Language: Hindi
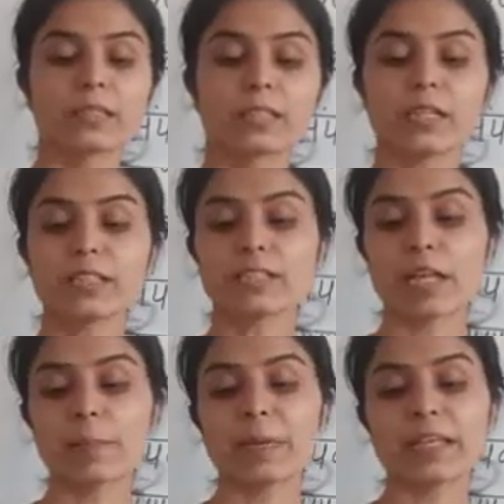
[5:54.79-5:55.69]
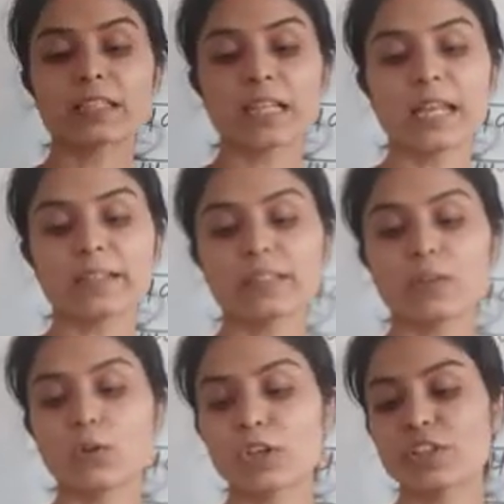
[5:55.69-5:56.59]
थर्ड स्टेप में सेलेक्ट द
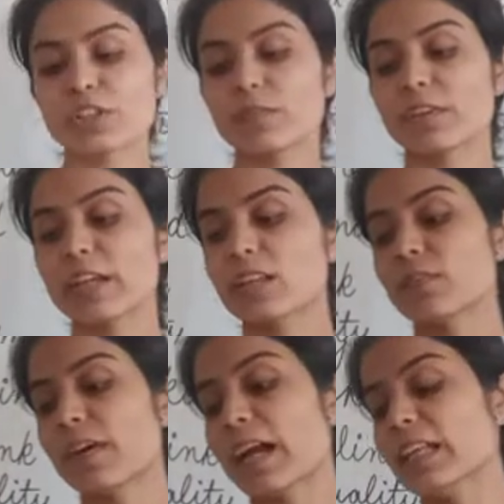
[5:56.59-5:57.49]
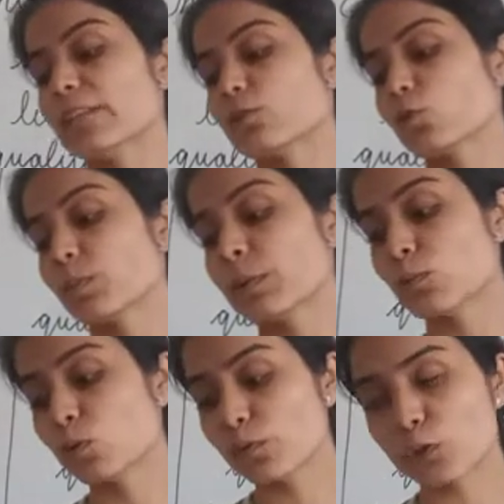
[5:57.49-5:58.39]
लोकेशन वेयर द फाइल इज़ टू बी
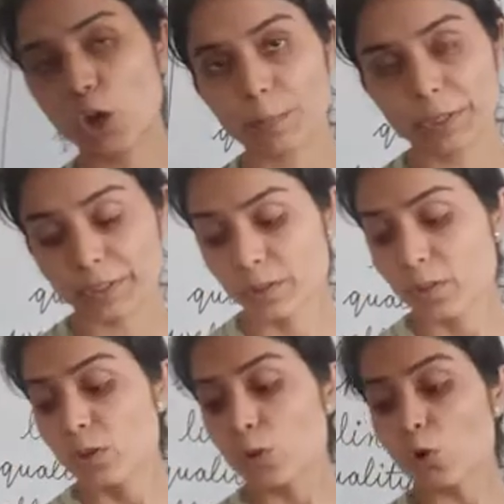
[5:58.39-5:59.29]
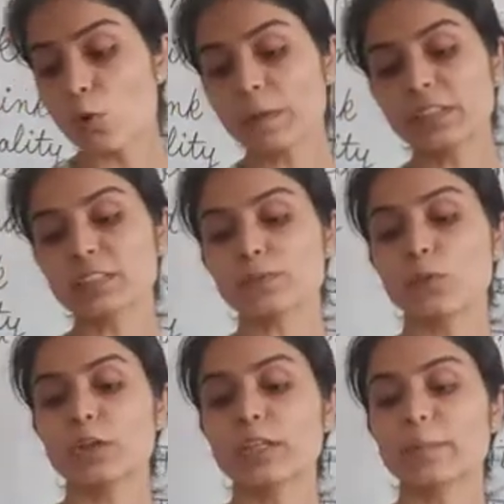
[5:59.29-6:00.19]
मूव्ड कॉपीड ओपन दिस
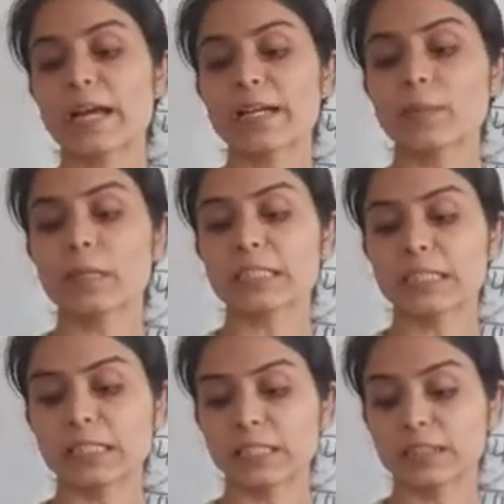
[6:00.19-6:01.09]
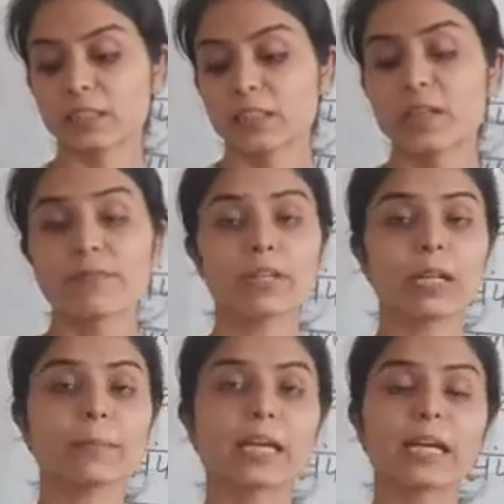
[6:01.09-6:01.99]
फोल्डर बाय डबल क्लिकिंग इट फिर हम क्या